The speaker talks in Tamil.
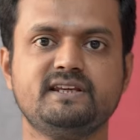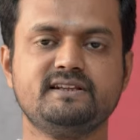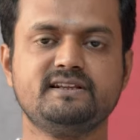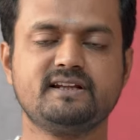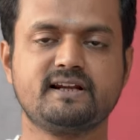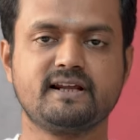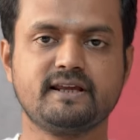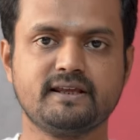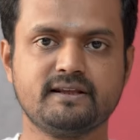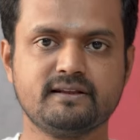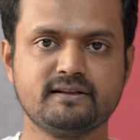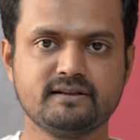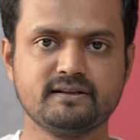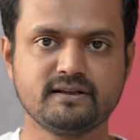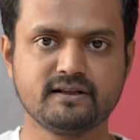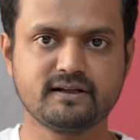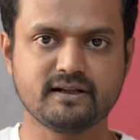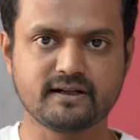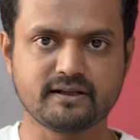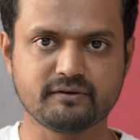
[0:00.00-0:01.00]
இதர
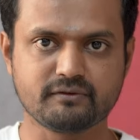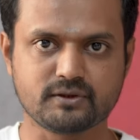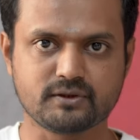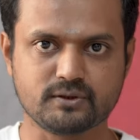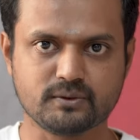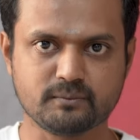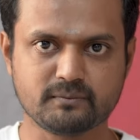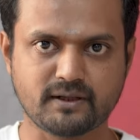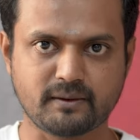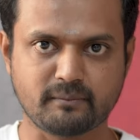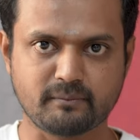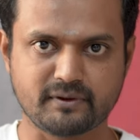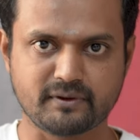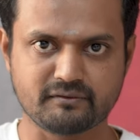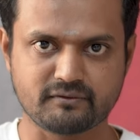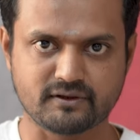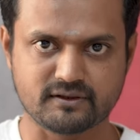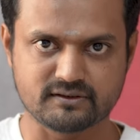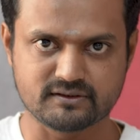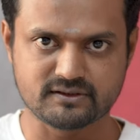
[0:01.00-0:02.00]
எந்த நினைவுகளும் நம்மை
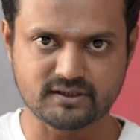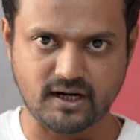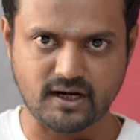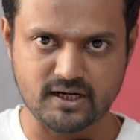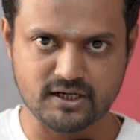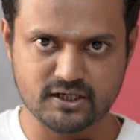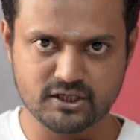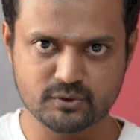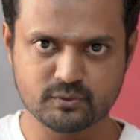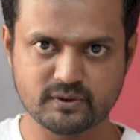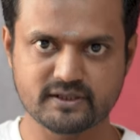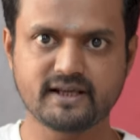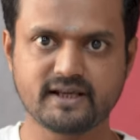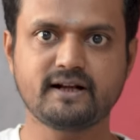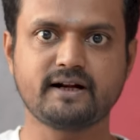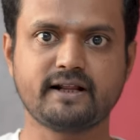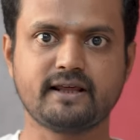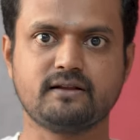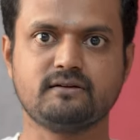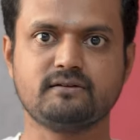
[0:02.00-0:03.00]
வந்து அண்டுவதே
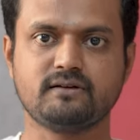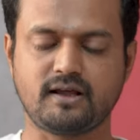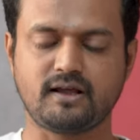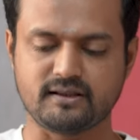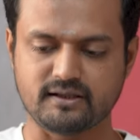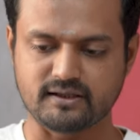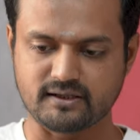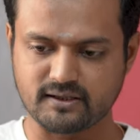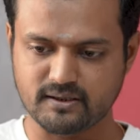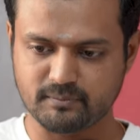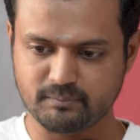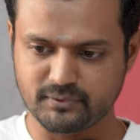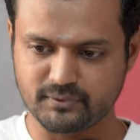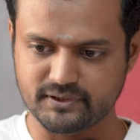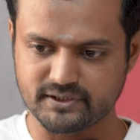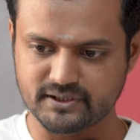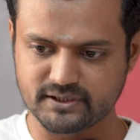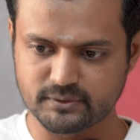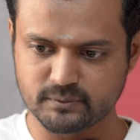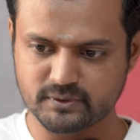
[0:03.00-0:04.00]
கிடையாது அந்த நினப்பு
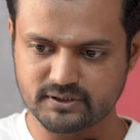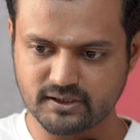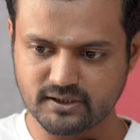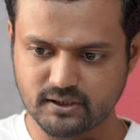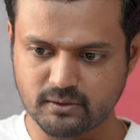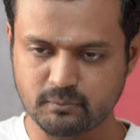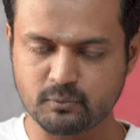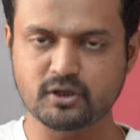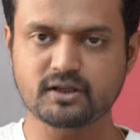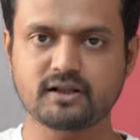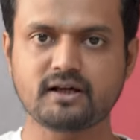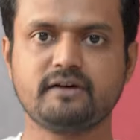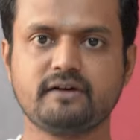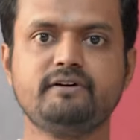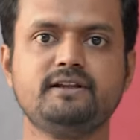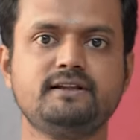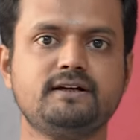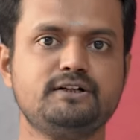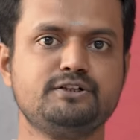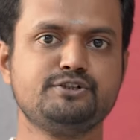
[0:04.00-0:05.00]
எழுவதற்கு
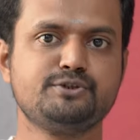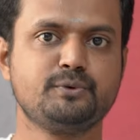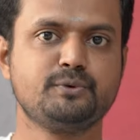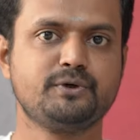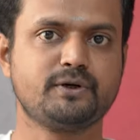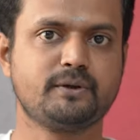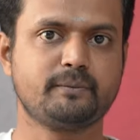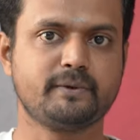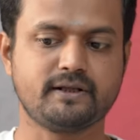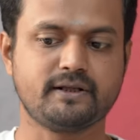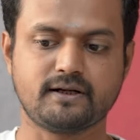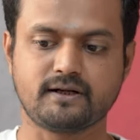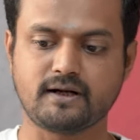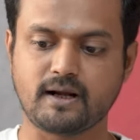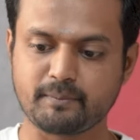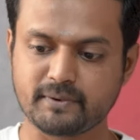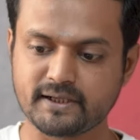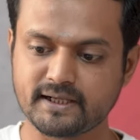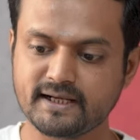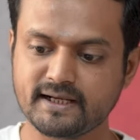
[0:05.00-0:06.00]
முன்னதாகவே அது அழிஞ்சு போயிடும் அப்படிங்கிறார்
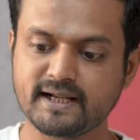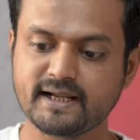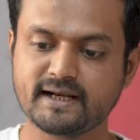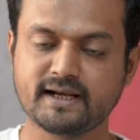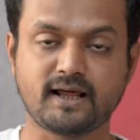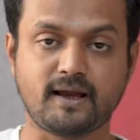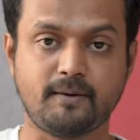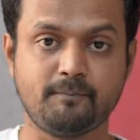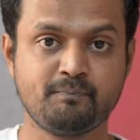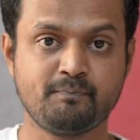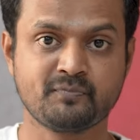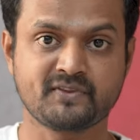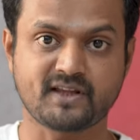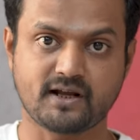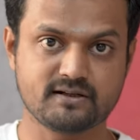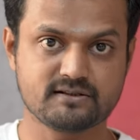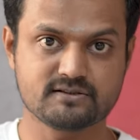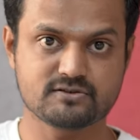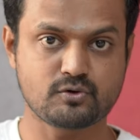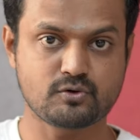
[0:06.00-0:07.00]
அப்படி இல்லைன்னா
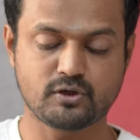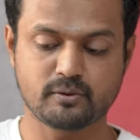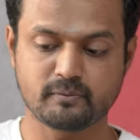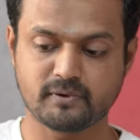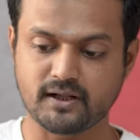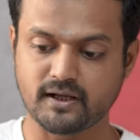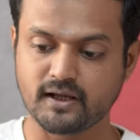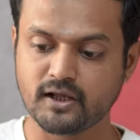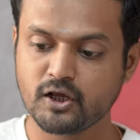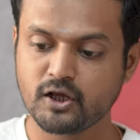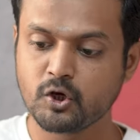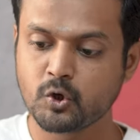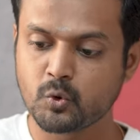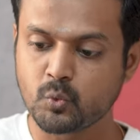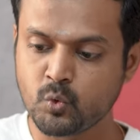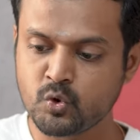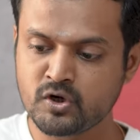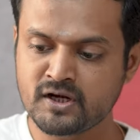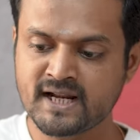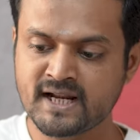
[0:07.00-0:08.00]
அடுத்து சொல்லணும்ல
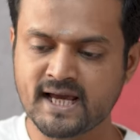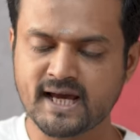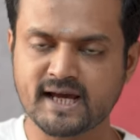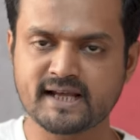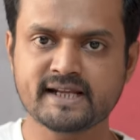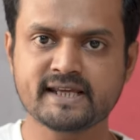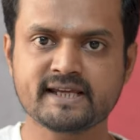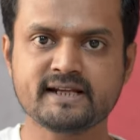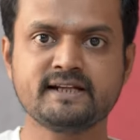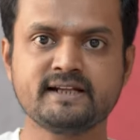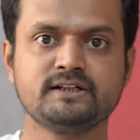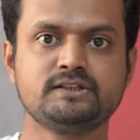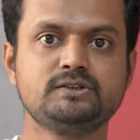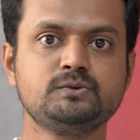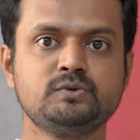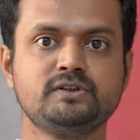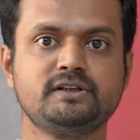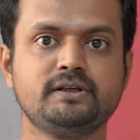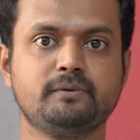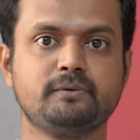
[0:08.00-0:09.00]
உன்னை அரியன் என்று
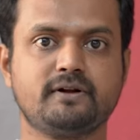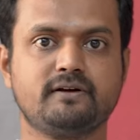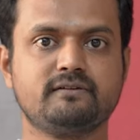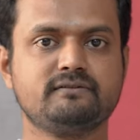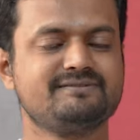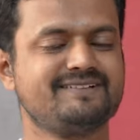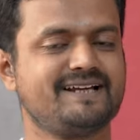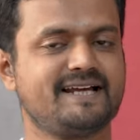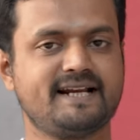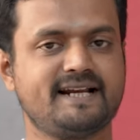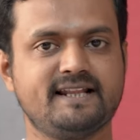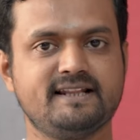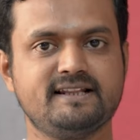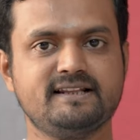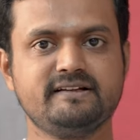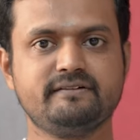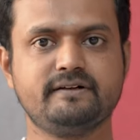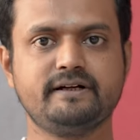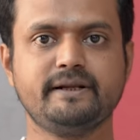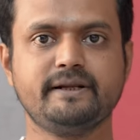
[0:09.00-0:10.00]
உந்திவர் வேற
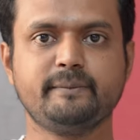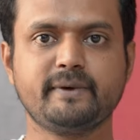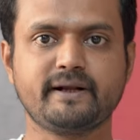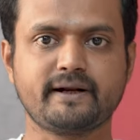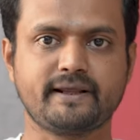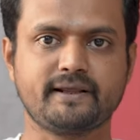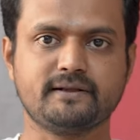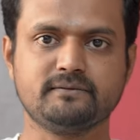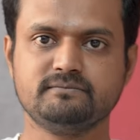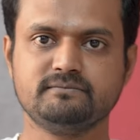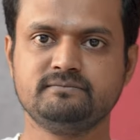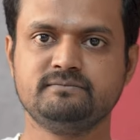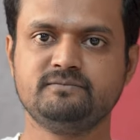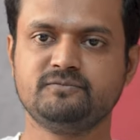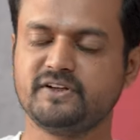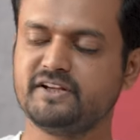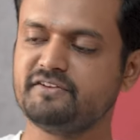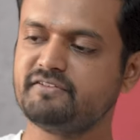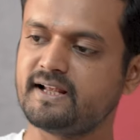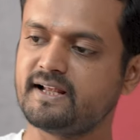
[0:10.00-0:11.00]
எந்த வழியுமே கிடையாது
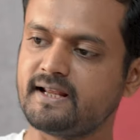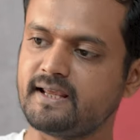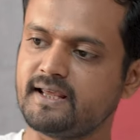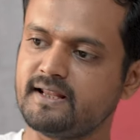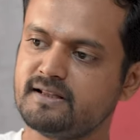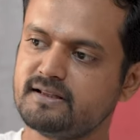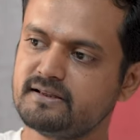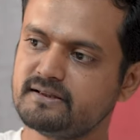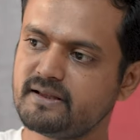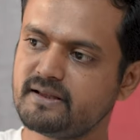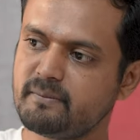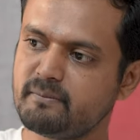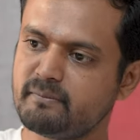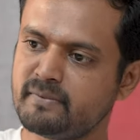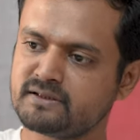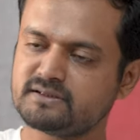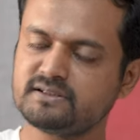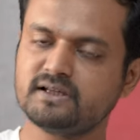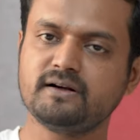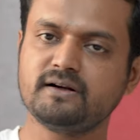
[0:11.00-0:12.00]
நீ வேற எந்த
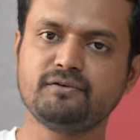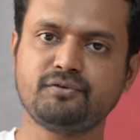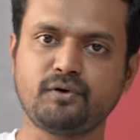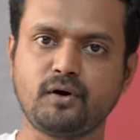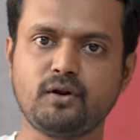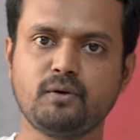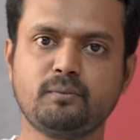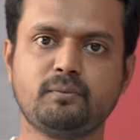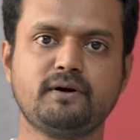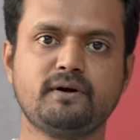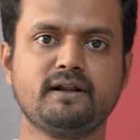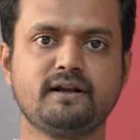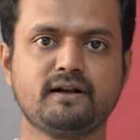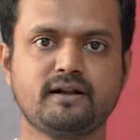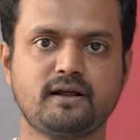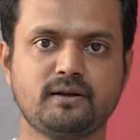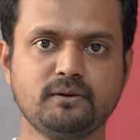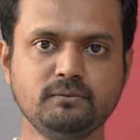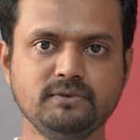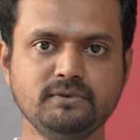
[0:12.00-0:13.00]
மெத்தடு ஃபாலோ
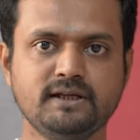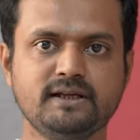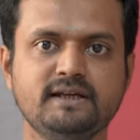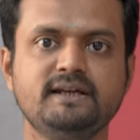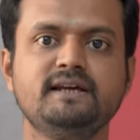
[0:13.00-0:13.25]
பண்ணினாலும்